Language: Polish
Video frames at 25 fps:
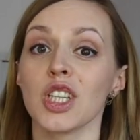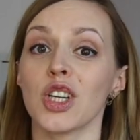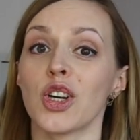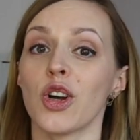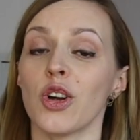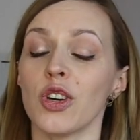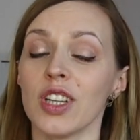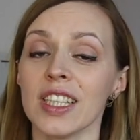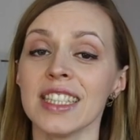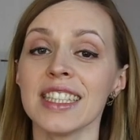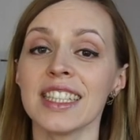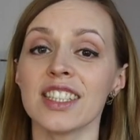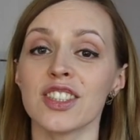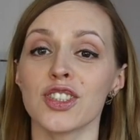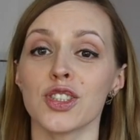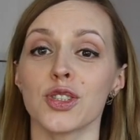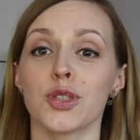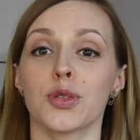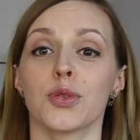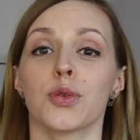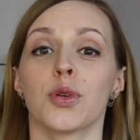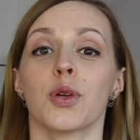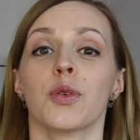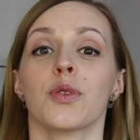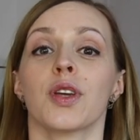Kolejna rzecz,
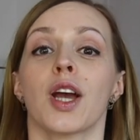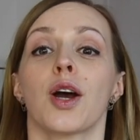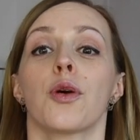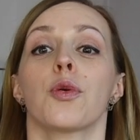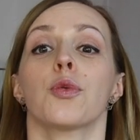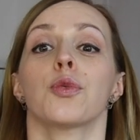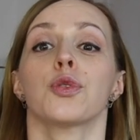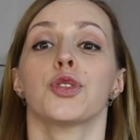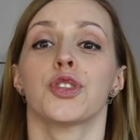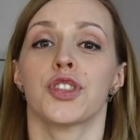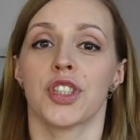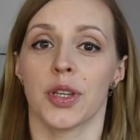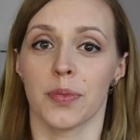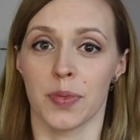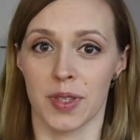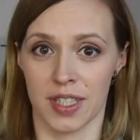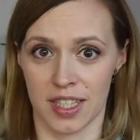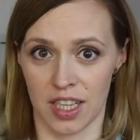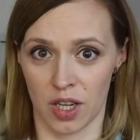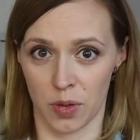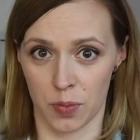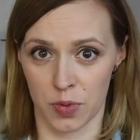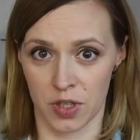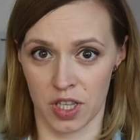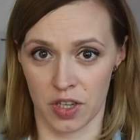którą ja u siebie
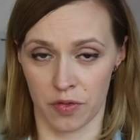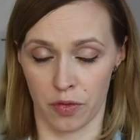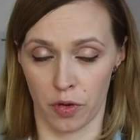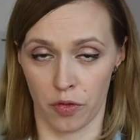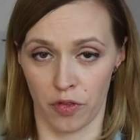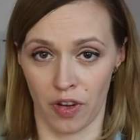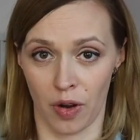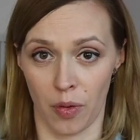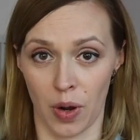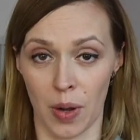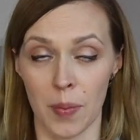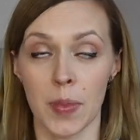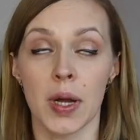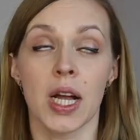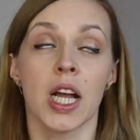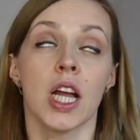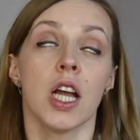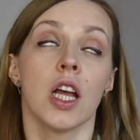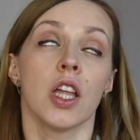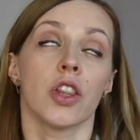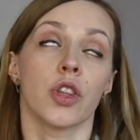zaobserwowałam,